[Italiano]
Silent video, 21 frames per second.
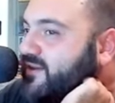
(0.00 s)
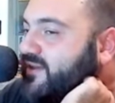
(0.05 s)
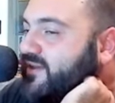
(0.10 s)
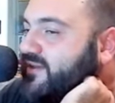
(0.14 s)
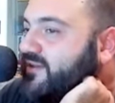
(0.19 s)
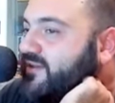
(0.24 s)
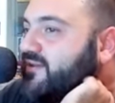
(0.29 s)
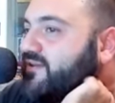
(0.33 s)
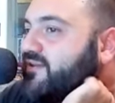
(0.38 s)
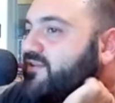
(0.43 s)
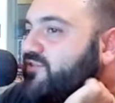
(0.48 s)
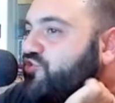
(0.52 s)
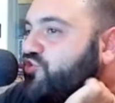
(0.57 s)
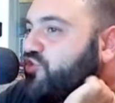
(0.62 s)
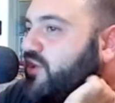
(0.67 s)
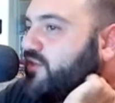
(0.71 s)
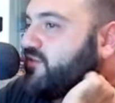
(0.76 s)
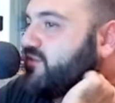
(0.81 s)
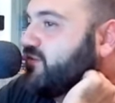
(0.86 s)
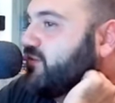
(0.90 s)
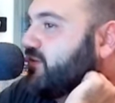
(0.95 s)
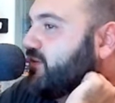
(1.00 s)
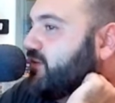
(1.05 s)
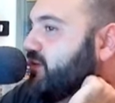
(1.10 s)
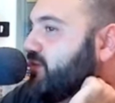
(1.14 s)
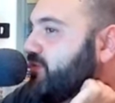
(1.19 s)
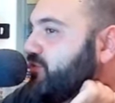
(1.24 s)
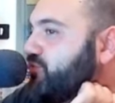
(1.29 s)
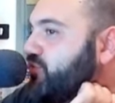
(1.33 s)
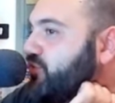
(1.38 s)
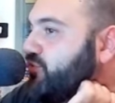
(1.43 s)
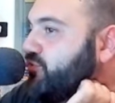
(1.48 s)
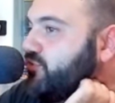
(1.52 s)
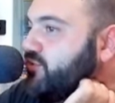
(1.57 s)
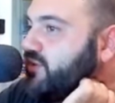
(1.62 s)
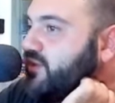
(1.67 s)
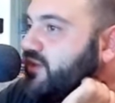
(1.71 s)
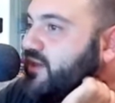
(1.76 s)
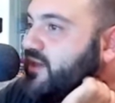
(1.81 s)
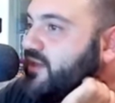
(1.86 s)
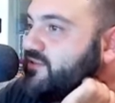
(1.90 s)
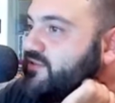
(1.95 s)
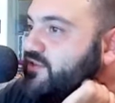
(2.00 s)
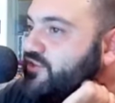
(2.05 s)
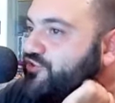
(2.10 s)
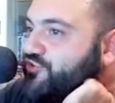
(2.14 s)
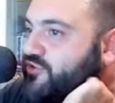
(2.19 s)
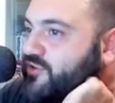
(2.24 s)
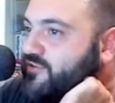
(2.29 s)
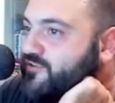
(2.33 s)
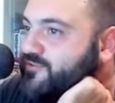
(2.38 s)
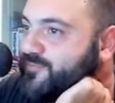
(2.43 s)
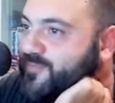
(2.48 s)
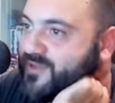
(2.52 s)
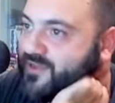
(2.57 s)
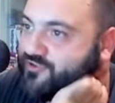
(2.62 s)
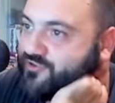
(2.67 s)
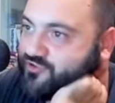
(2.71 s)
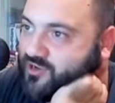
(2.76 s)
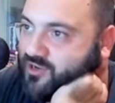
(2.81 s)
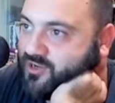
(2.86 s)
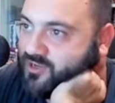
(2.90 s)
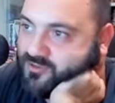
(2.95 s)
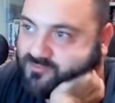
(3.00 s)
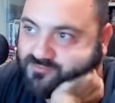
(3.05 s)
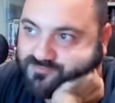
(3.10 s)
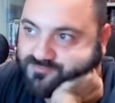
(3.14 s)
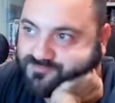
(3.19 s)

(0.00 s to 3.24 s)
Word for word: e chance del 70% di additional special.